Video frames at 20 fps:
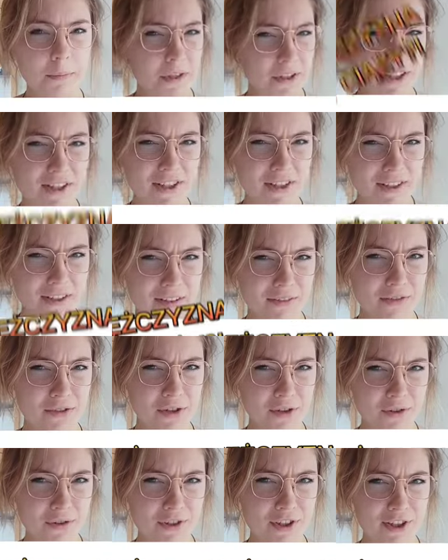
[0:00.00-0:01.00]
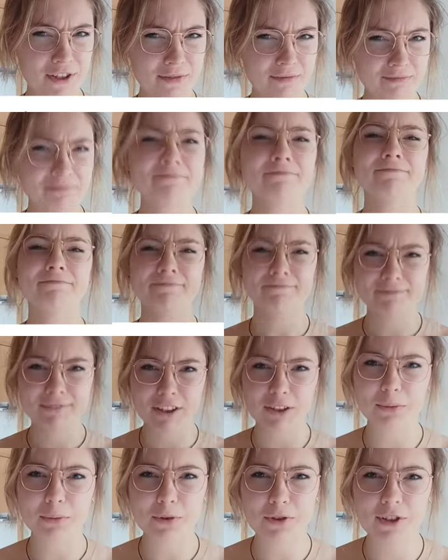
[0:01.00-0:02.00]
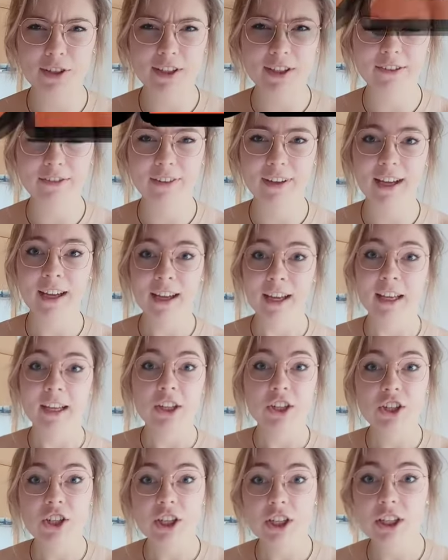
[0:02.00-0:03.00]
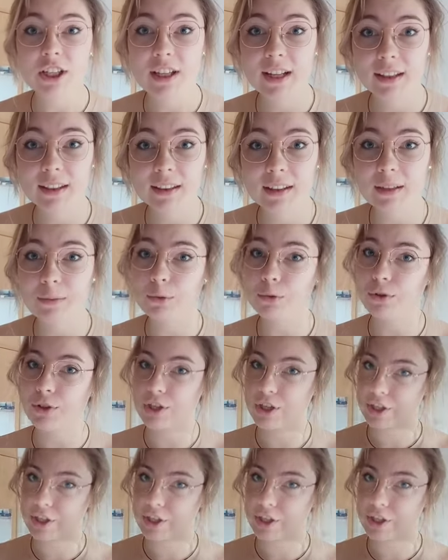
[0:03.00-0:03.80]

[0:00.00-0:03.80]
mężczyzna w ciąży? To możliwe. Sześć lat temu